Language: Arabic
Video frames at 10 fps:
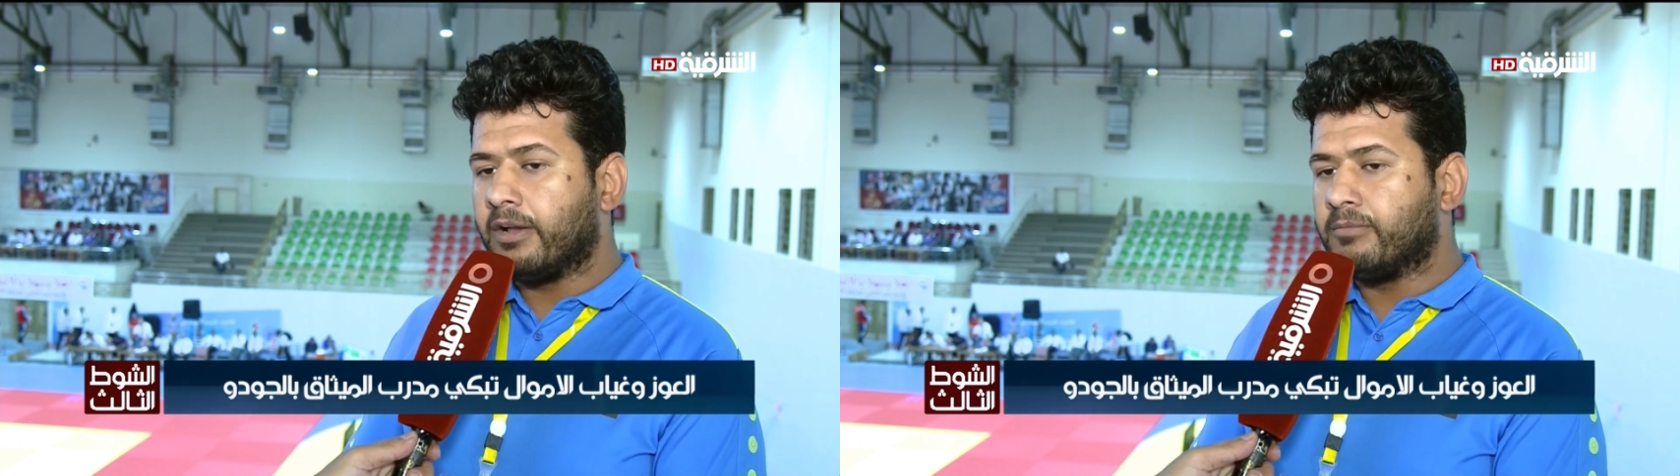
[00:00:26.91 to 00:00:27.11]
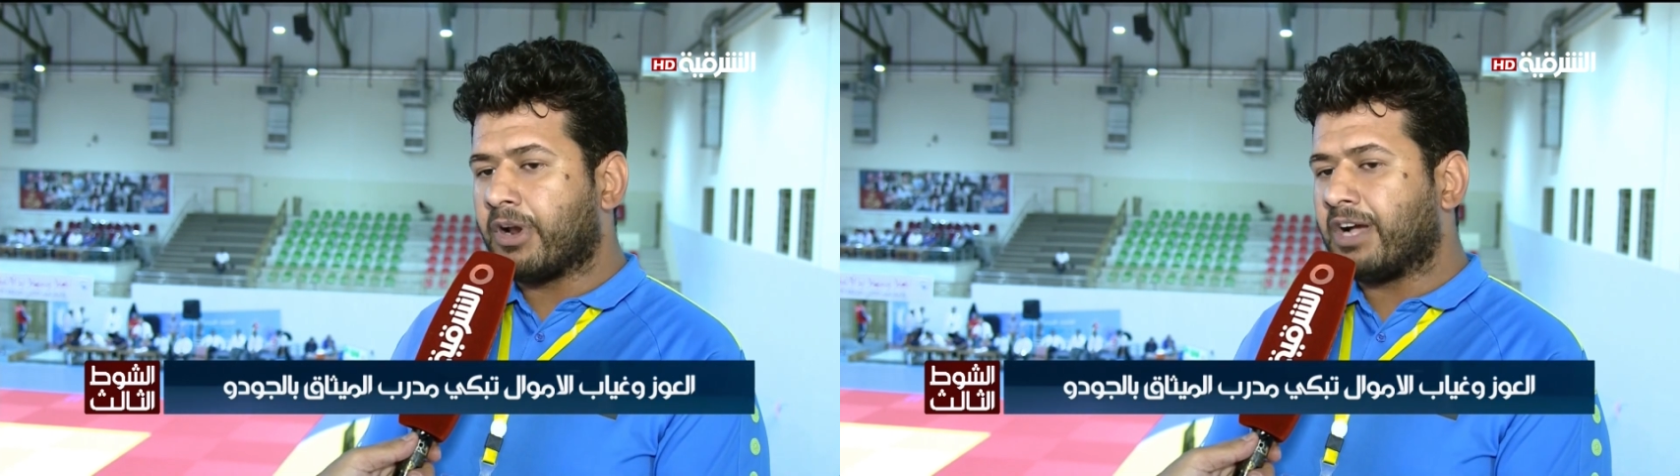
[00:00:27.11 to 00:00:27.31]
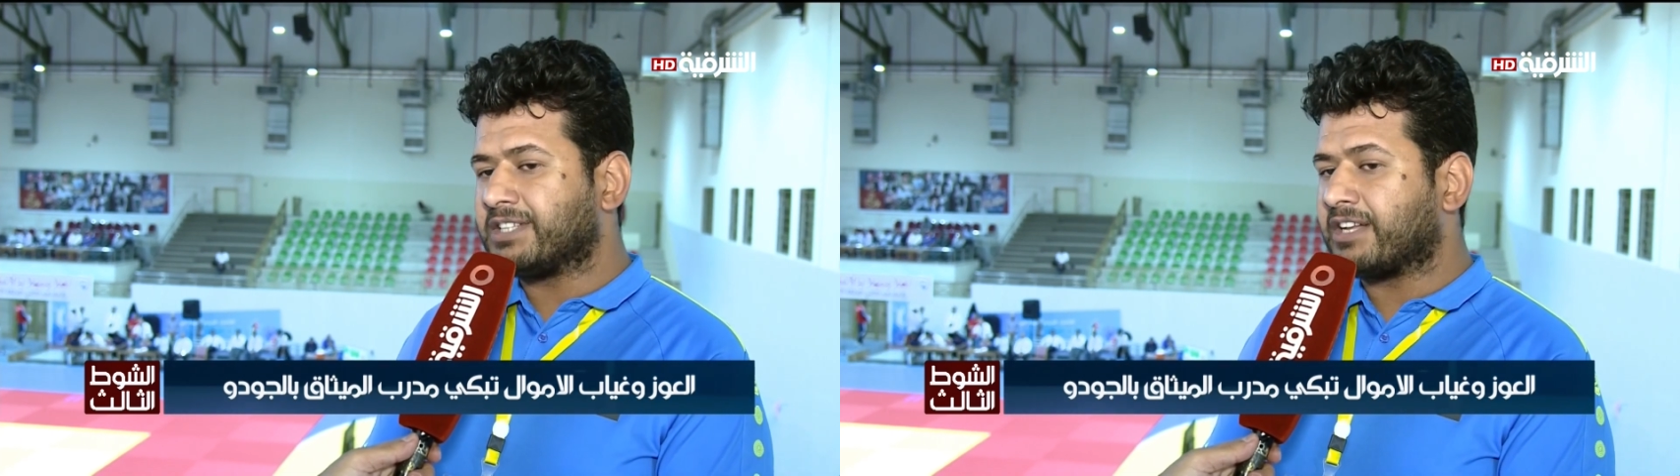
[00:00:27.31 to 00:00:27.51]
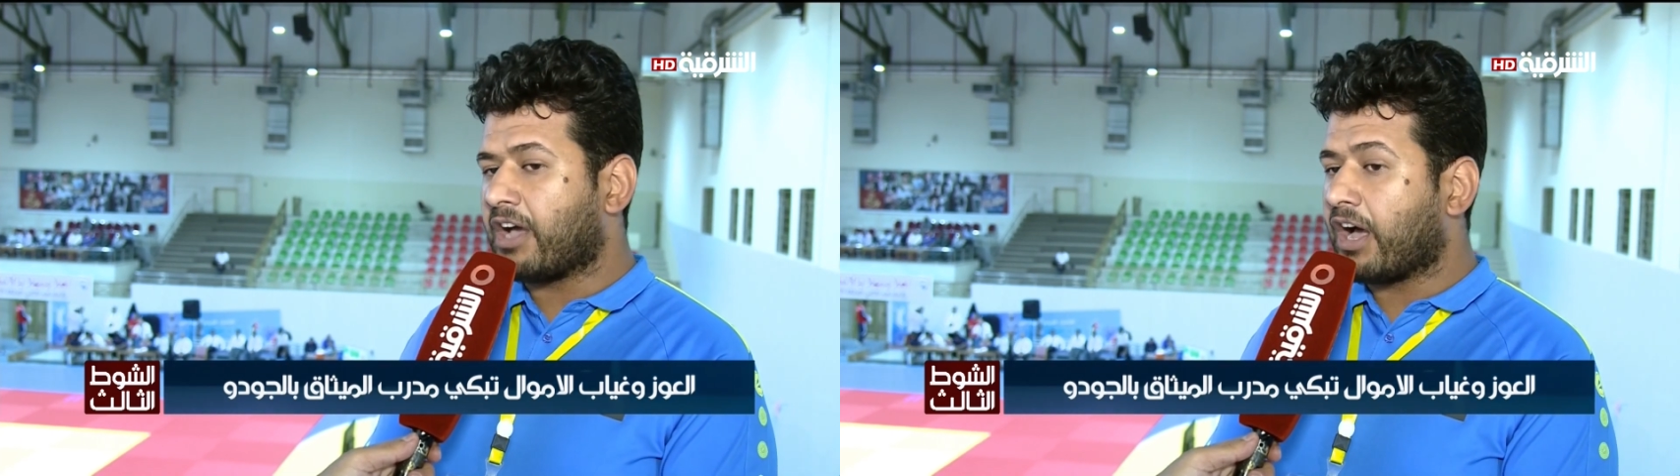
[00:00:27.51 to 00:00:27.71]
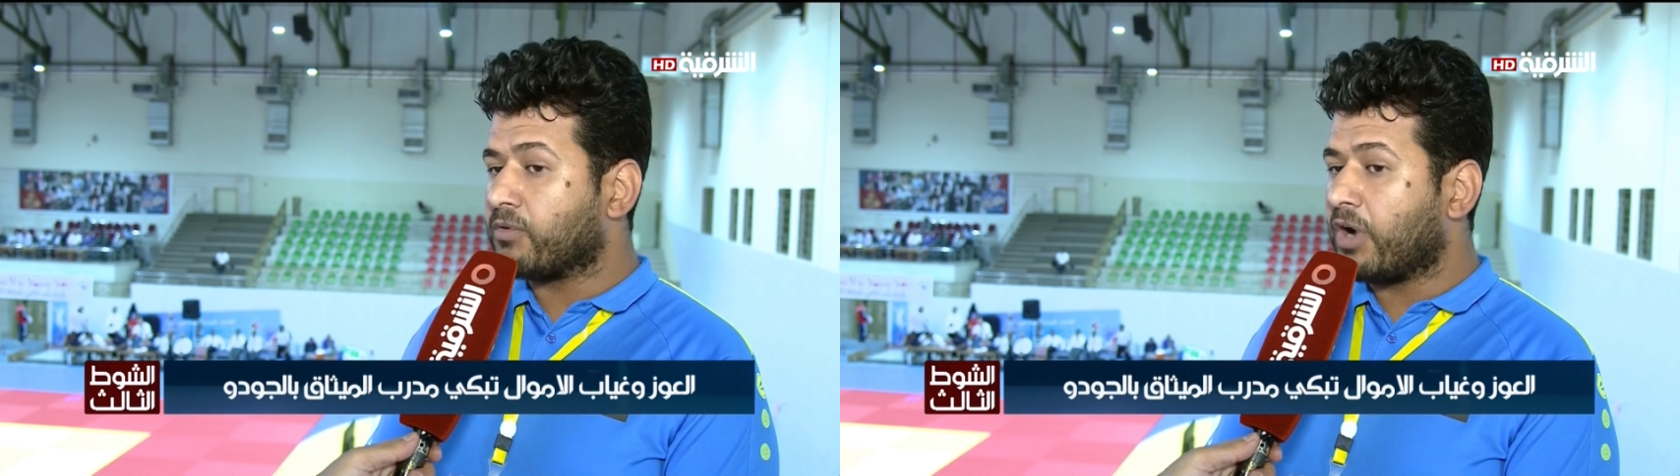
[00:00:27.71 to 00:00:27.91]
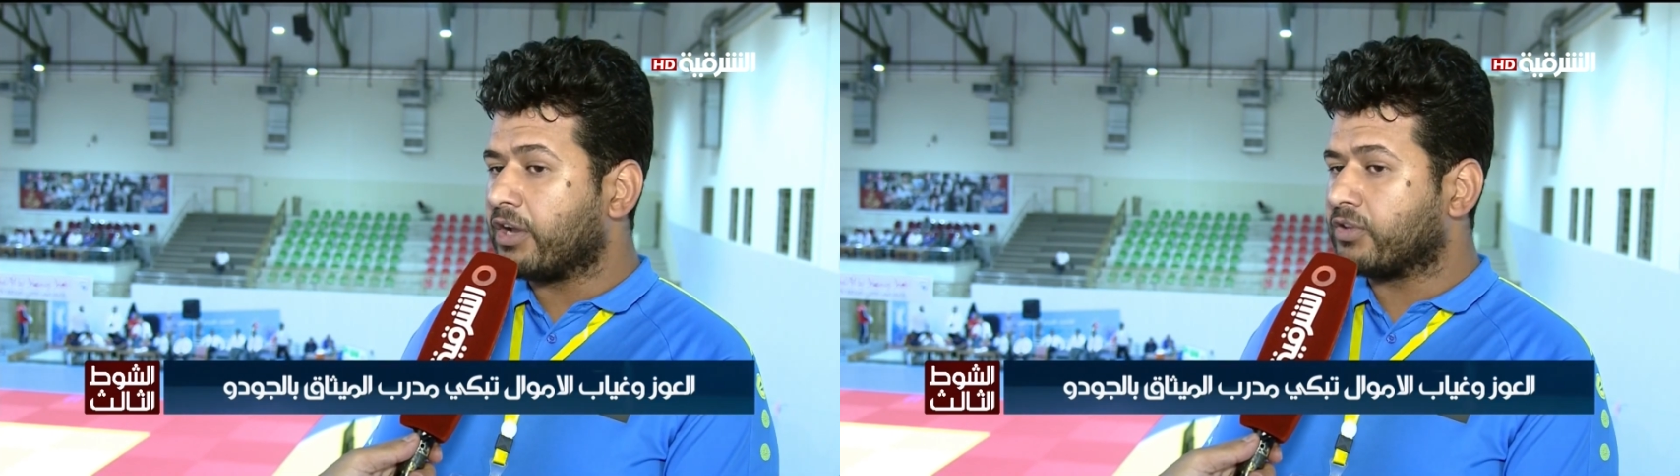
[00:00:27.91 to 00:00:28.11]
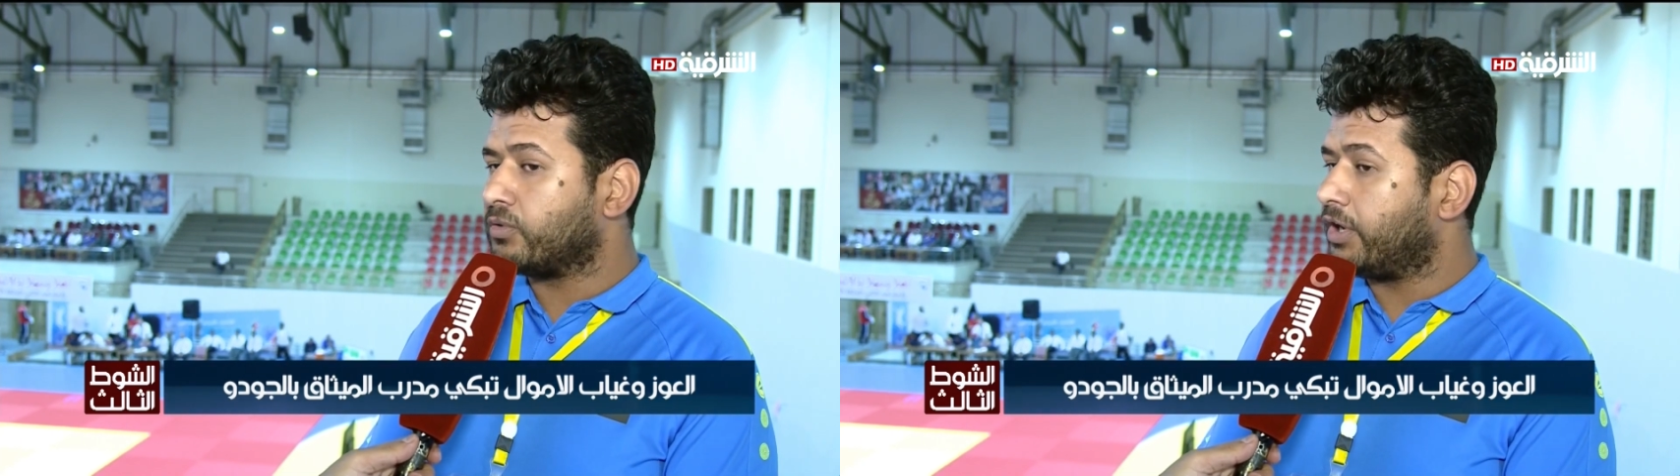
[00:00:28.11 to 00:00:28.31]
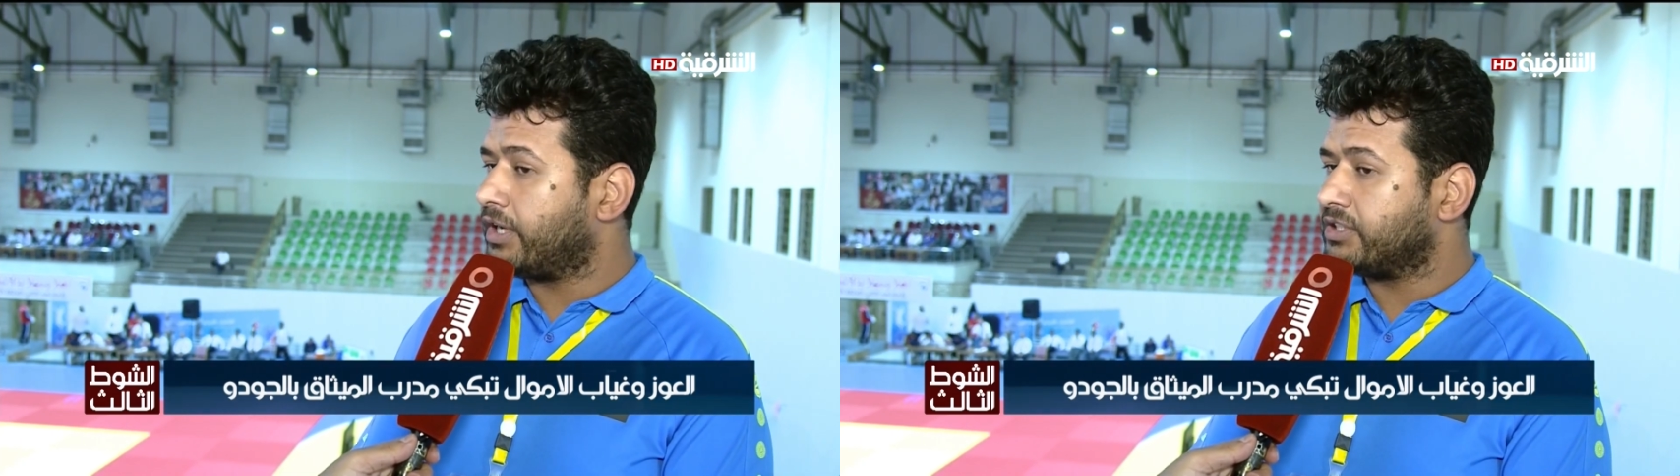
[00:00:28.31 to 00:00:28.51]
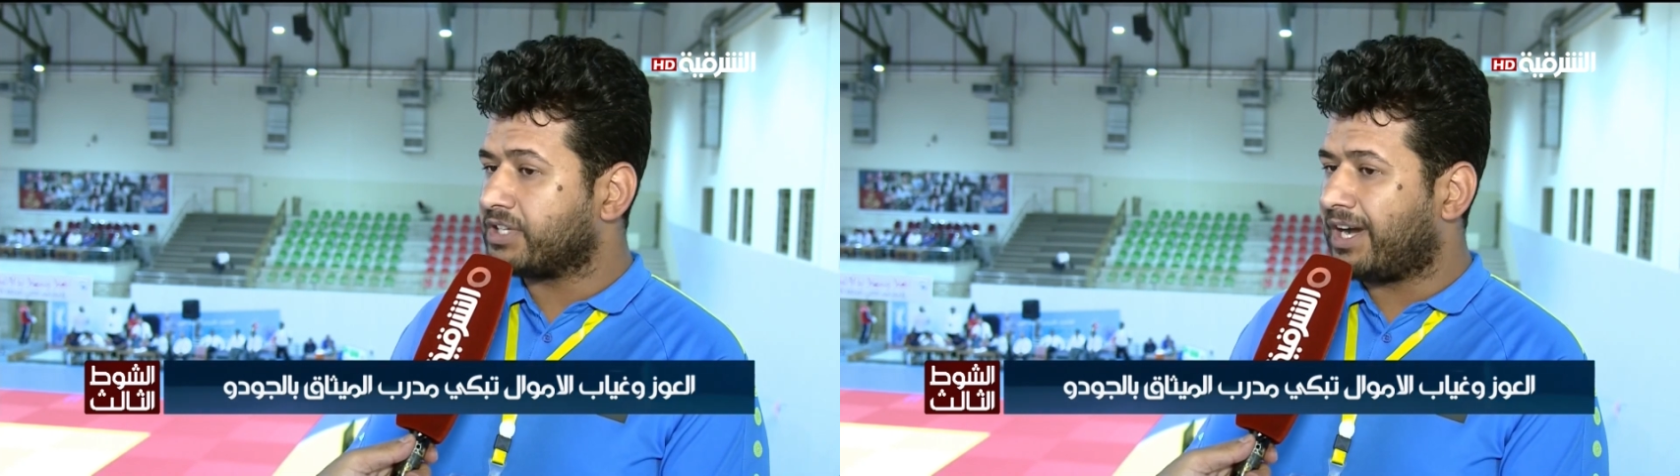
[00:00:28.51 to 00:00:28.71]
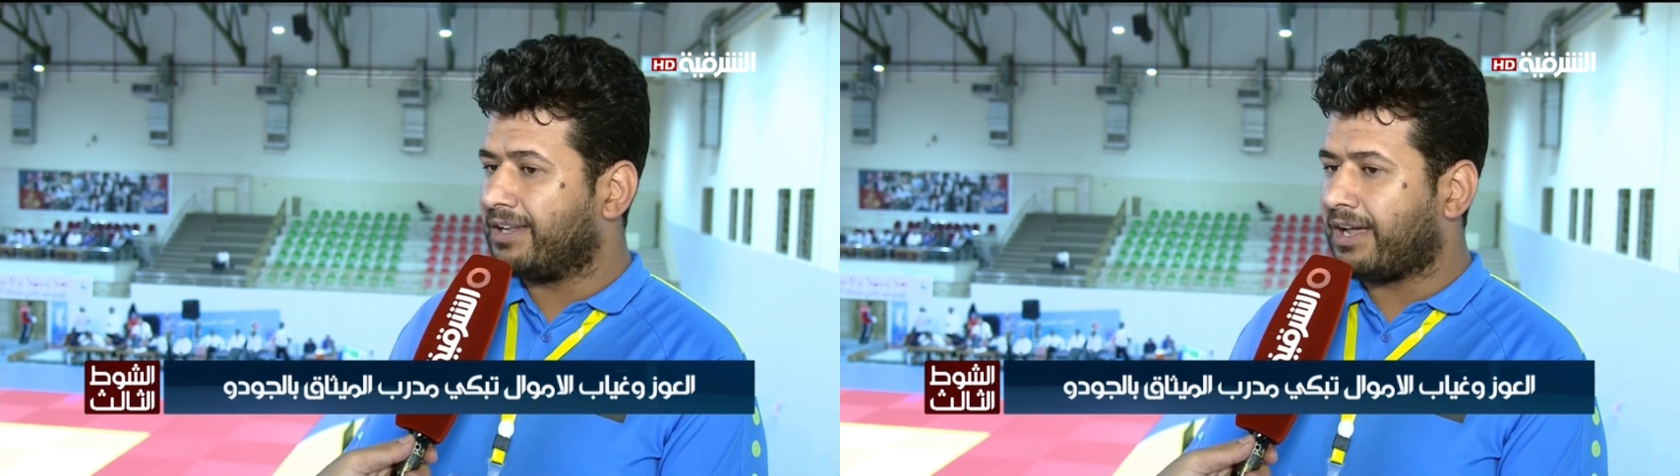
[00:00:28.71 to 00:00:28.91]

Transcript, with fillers: المراجعة تاخذ وقت واحنا إن شاء